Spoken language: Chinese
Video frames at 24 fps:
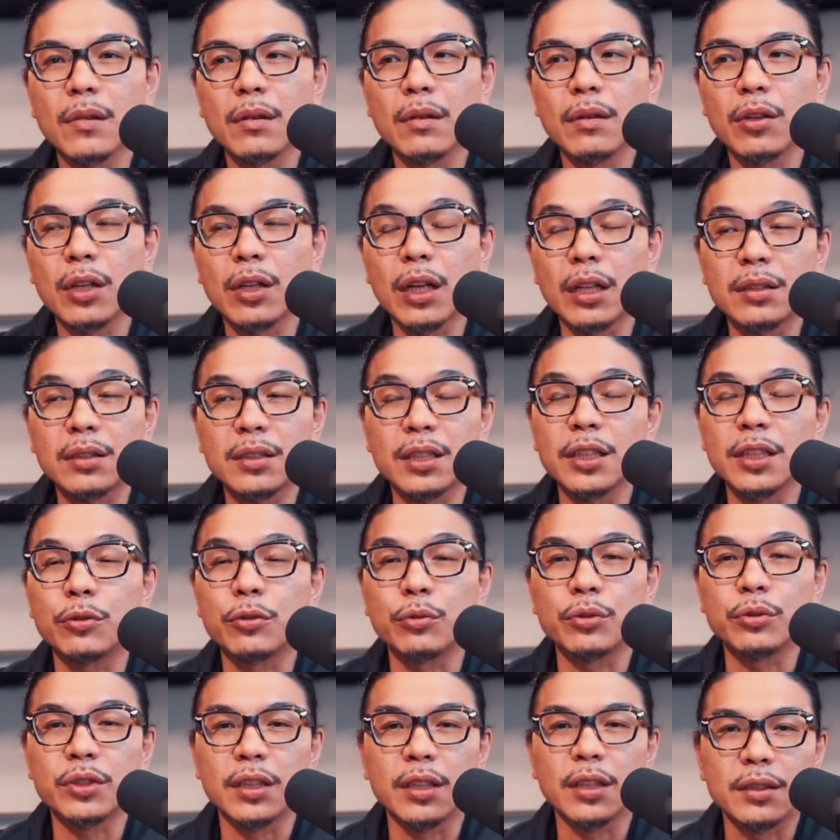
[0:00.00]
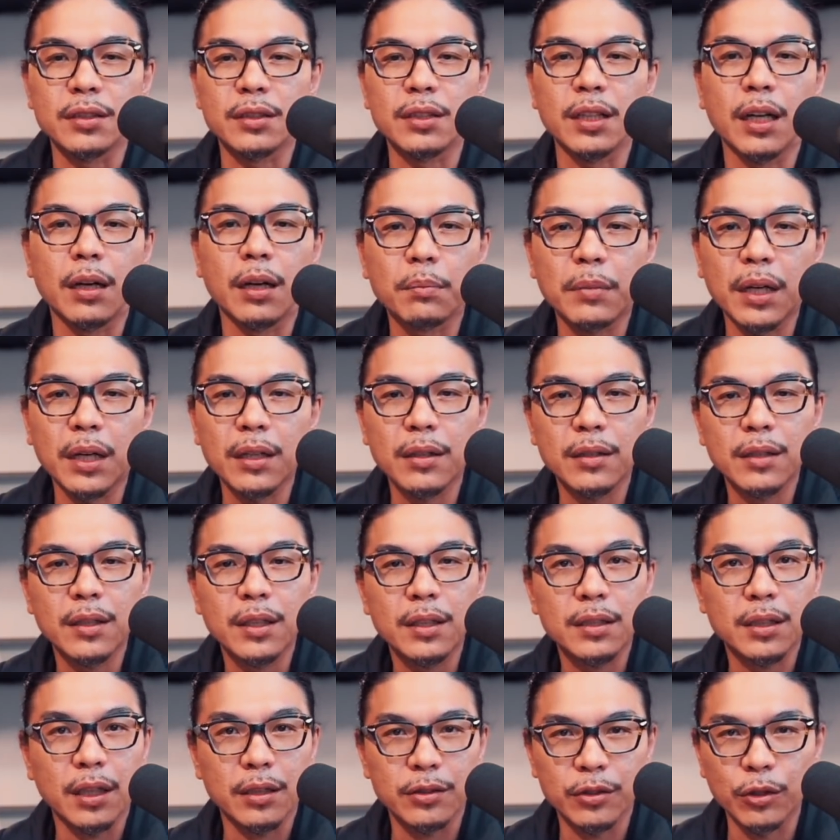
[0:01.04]
因为他企图心很强嘛。
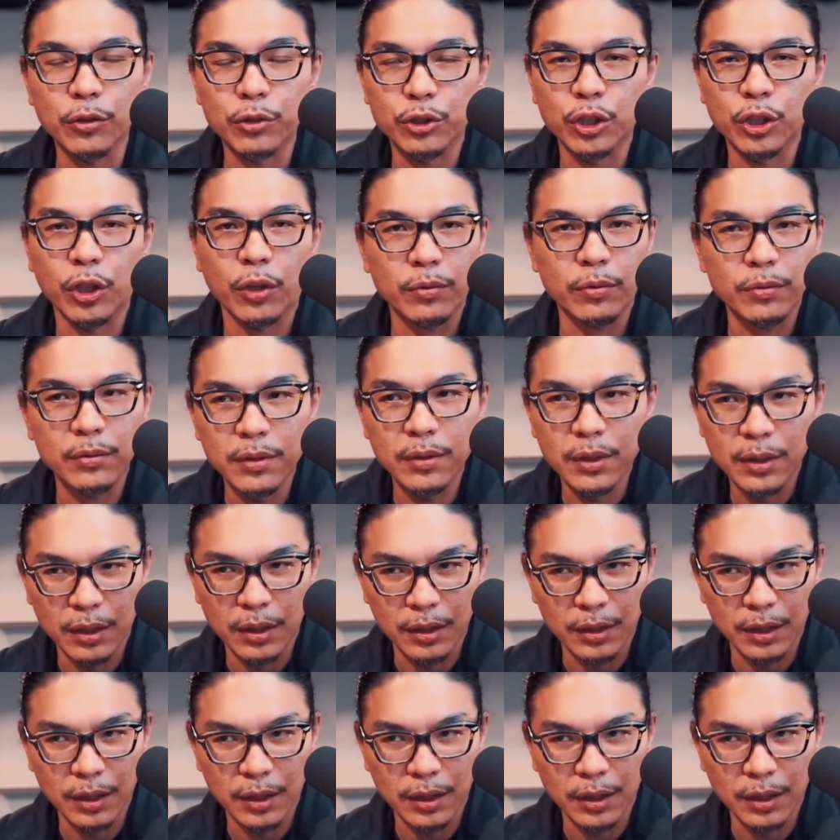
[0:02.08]
小时候穷的人